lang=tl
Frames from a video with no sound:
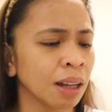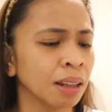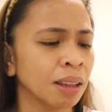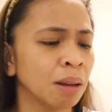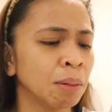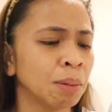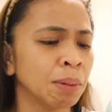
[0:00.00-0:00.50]

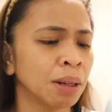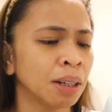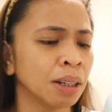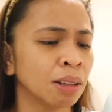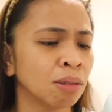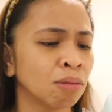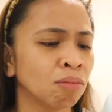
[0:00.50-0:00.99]
Ang dami pala
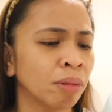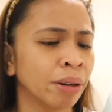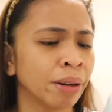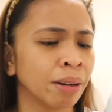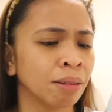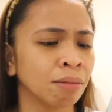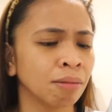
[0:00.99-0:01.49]
nitong
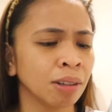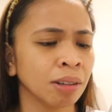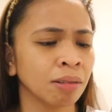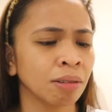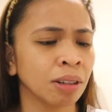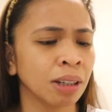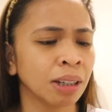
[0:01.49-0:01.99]
mga ano,
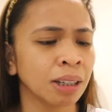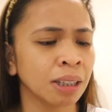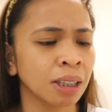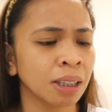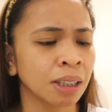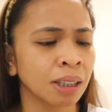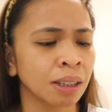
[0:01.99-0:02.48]

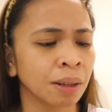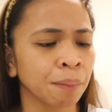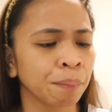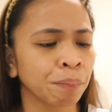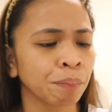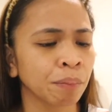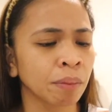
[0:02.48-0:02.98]
ingredients.
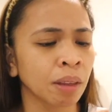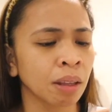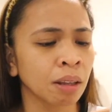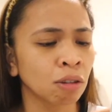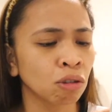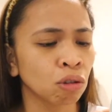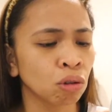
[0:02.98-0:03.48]

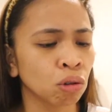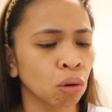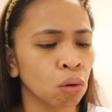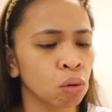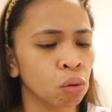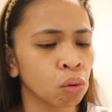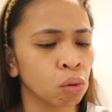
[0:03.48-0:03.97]

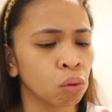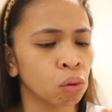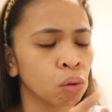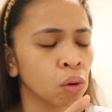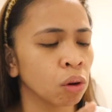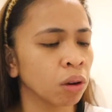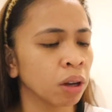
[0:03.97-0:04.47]
So,
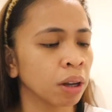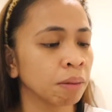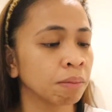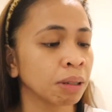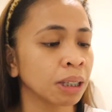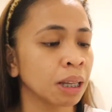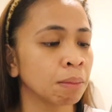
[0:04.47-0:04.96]

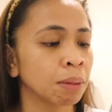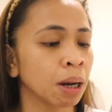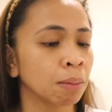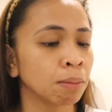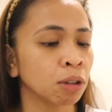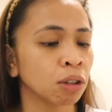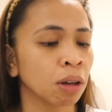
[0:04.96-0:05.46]
basta
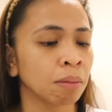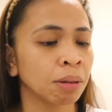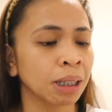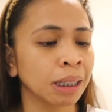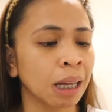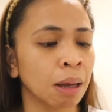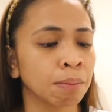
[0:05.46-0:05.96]
marami siya.
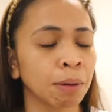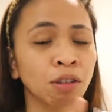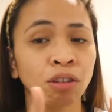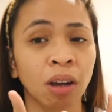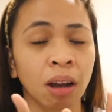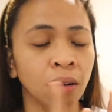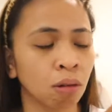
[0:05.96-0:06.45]
Basta meron
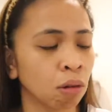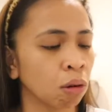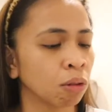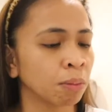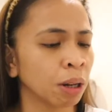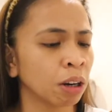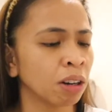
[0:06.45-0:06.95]
siyang
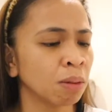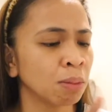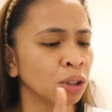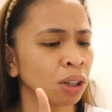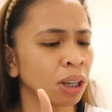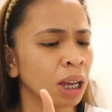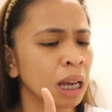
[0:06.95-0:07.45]
alcohol. Meron naman
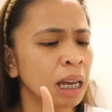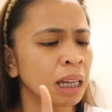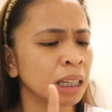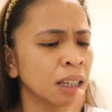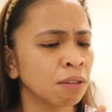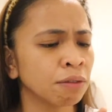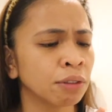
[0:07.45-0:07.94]
siyang
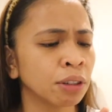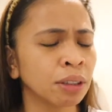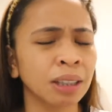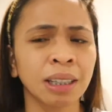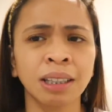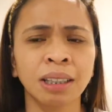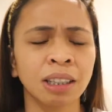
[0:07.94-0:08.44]

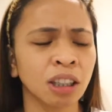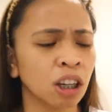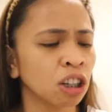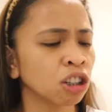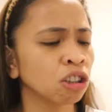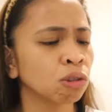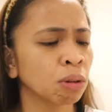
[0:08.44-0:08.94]

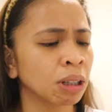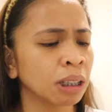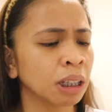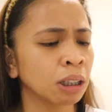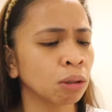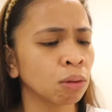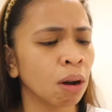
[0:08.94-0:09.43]

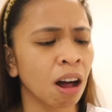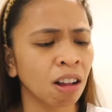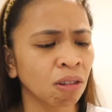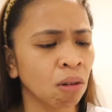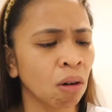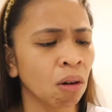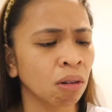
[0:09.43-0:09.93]
C14-22
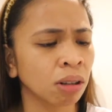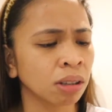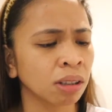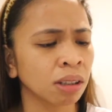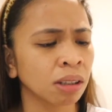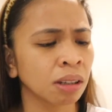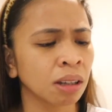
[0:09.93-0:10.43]

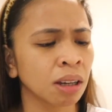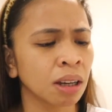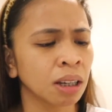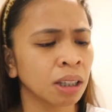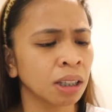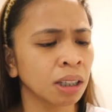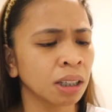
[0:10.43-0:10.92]
alcohols.
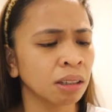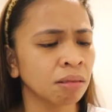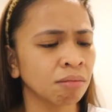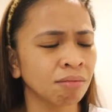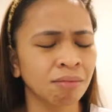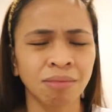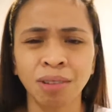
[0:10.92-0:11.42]

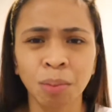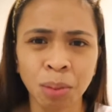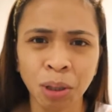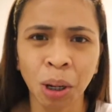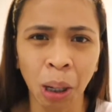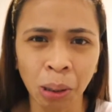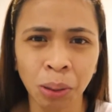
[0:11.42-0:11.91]

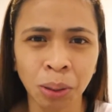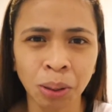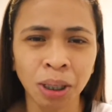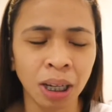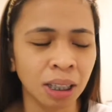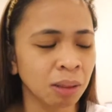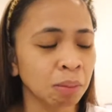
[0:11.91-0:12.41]
Ano yung
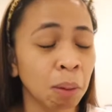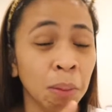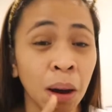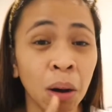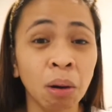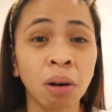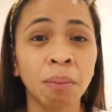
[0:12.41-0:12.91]
alcohol guys?
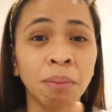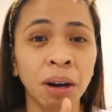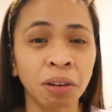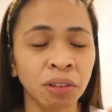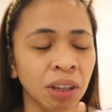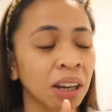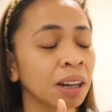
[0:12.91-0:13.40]
Mabaho ang
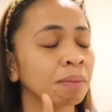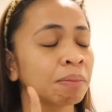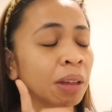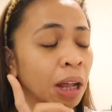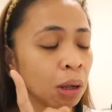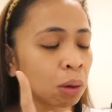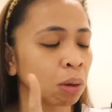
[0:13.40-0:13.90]
baho niya
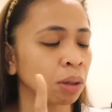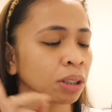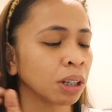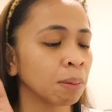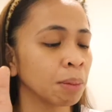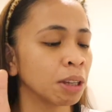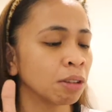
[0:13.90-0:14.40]
alcohol.
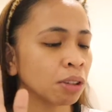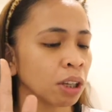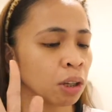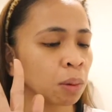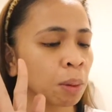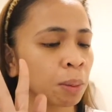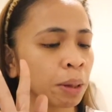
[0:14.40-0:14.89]
Sabihin ko sa
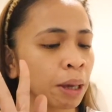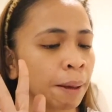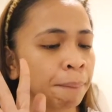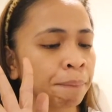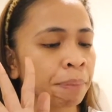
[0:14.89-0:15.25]
inyo mamaya.